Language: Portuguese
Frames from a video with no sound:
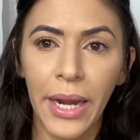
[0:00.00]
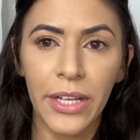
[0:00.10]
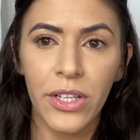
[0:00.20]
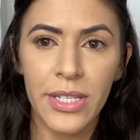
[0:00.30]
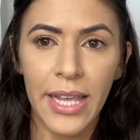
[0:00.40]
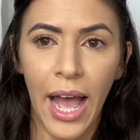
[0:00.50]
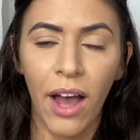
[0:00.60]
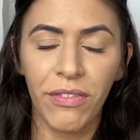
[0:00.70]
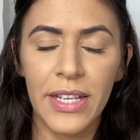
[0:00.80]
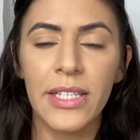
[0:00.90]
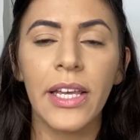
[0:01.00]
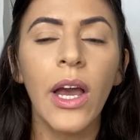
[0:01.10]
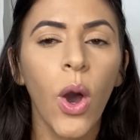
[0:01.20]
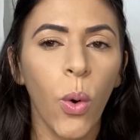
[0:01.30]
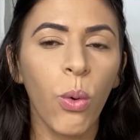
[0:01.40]
para iniciar a
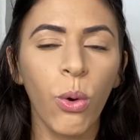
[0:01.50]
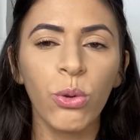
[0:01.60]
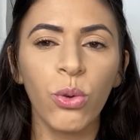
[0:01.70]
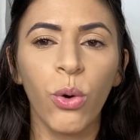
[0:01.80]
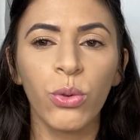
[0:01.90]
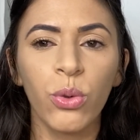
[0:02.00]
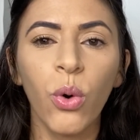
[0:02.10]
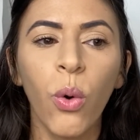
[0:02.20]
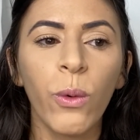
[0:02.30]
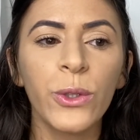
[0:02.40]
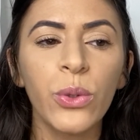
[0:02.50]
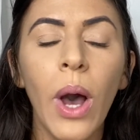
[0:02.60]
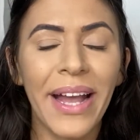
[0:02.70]
fazer o contorno no rosto,